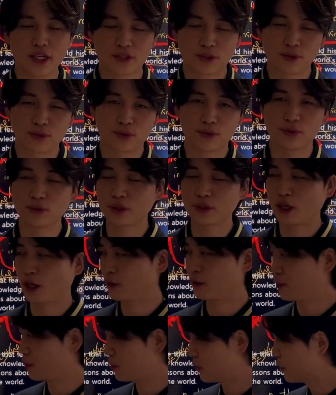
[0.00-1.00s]
저도
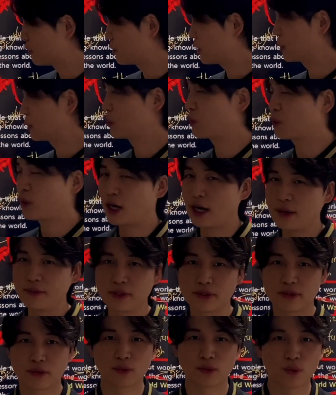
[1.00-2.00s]
계속 영상
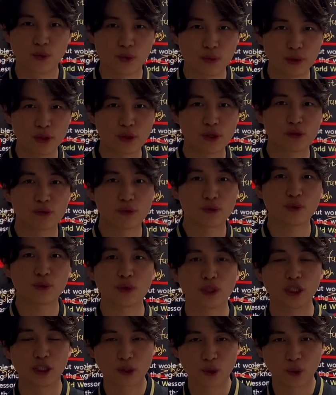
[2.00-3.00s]
녹화하면서 도움이 될
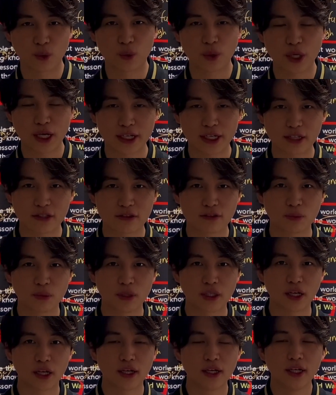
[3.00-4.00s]
수 있도록
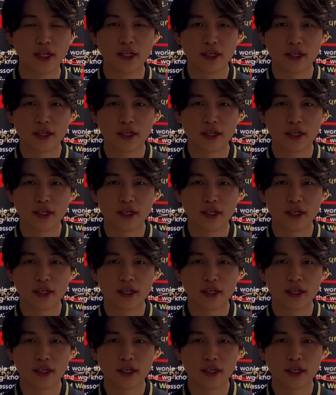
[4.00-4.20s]
하겠습니다.